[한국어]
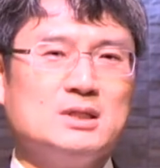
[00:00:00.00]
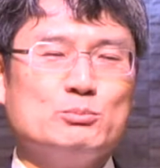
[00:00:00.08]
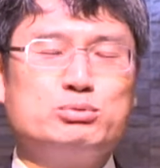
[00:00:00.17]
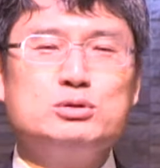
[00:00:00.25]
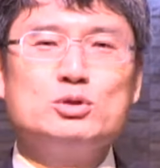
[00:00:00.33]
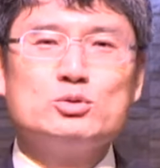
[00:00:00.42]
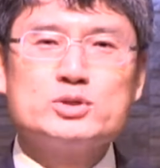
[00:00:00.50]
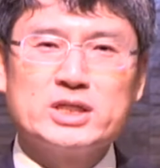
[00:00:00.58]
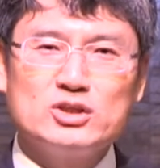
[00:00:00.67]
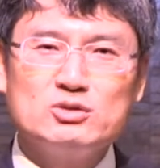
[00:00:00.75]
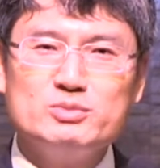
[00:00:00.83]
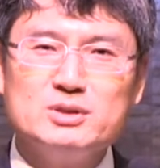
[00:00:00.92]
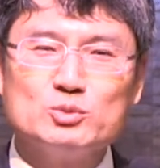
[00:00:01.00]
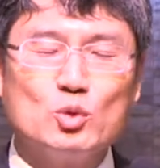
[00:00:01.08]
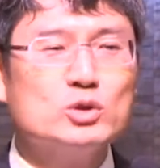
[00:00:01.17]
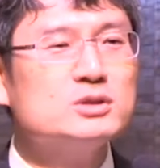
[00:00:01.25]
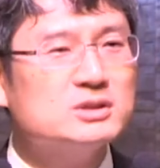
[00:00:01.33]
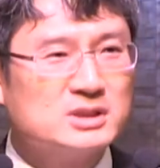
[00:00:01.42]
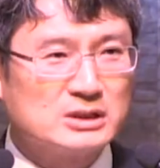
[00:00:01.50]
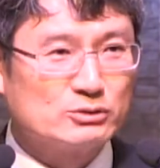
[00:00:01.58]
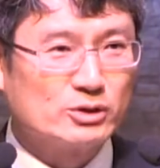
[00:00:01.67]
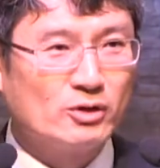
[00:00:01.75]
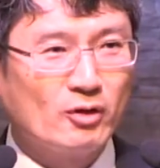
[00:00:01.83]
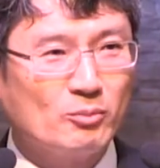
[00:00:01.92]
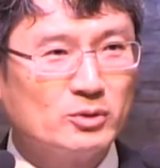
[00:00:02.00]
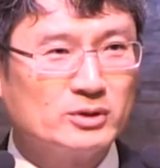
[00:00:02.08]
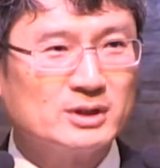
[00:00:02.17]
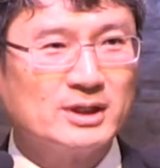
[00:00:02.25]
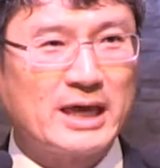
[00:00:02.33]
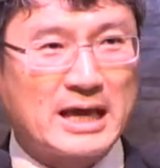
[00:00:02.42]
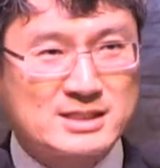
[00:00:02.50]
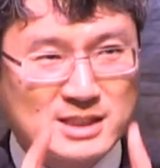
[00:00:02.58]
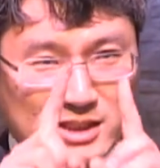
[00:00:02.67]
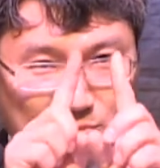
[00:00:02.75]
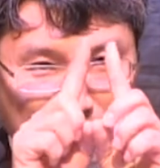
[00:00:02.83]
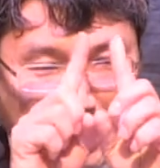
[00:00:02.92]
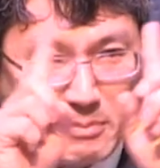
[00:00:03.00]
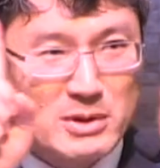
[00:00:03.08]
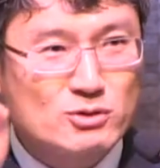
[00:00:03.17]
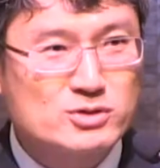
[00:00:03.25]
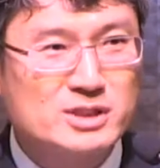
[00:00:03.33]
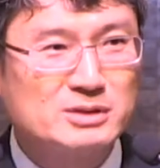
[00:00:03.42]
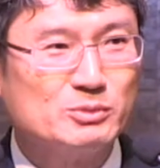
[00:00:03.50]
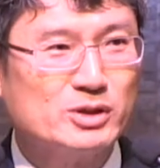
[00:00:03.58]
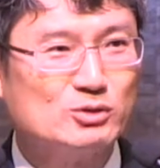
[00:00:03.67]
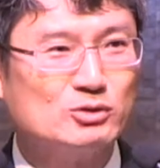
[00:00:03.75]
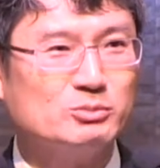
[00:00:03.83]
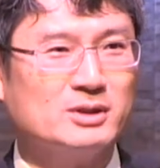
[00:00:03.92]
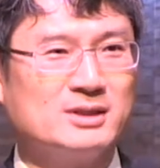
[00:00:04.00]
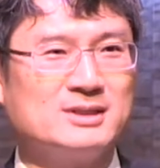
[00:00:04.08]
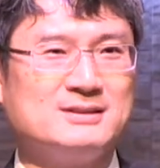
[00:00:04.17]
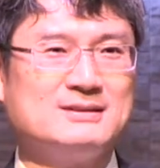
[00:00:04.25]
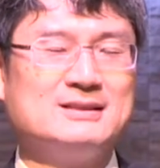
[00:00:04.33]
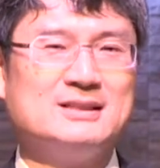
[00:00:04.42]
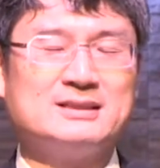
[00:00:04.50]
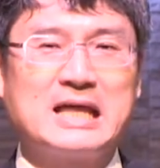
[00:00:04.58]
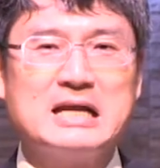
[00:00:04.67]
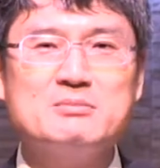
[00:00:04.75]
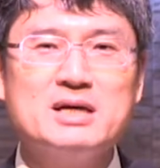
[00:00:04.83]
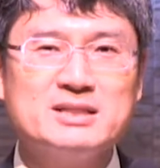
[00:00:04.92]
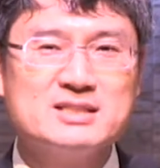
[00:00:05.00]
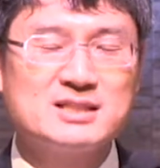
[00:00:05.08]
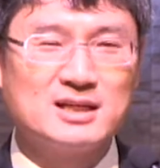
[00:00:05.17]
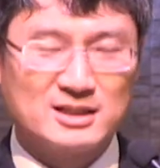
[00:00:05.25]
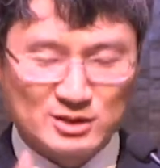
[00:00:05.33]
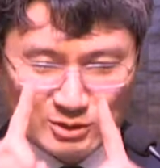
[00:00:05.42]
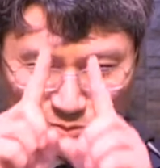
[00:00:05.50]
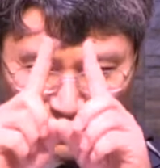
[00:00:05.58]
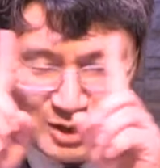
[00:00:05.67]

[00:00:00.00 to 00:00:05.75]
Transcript: 불교도 제대로 밀리면 돈이 들더라고요. 보니까 액자 이거 100만 뭐 원짜리 뭐 있고 막. 뭐. 달마대사 이거